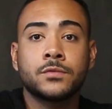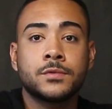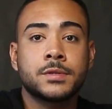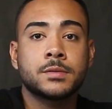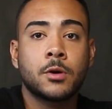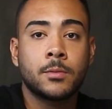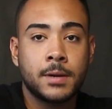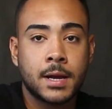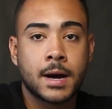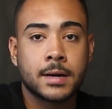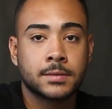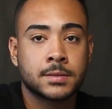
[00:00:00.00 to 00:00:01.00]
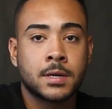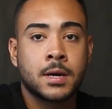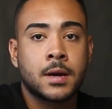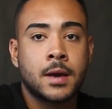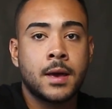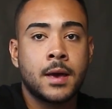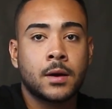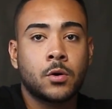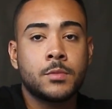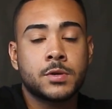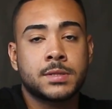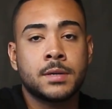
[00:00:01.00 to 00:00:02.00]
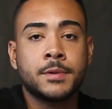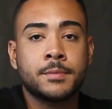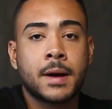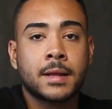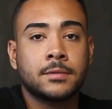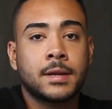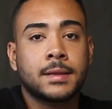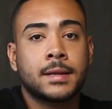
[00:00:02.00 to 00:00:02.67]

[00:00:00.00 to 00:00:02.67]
fundos imobiliários. É, como eu sempre bato na